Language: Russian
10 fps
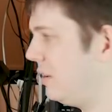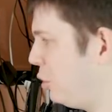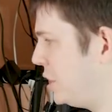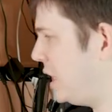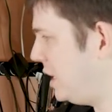
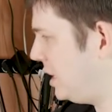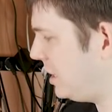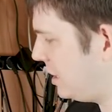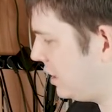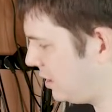хоть
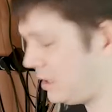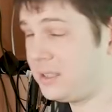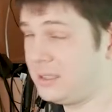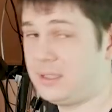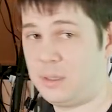они и
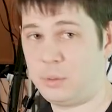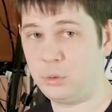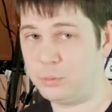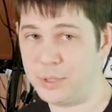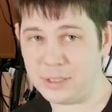разной степени
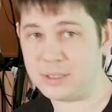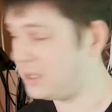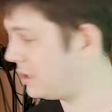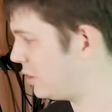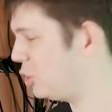
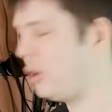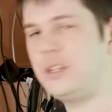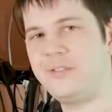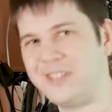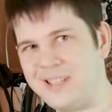убитости, но
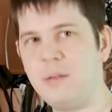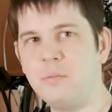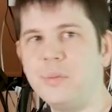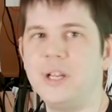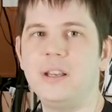они все
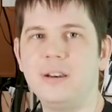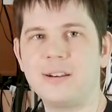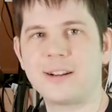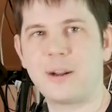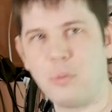были
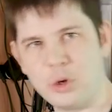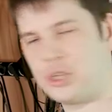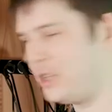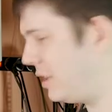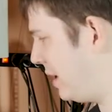
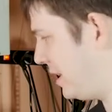рабочие.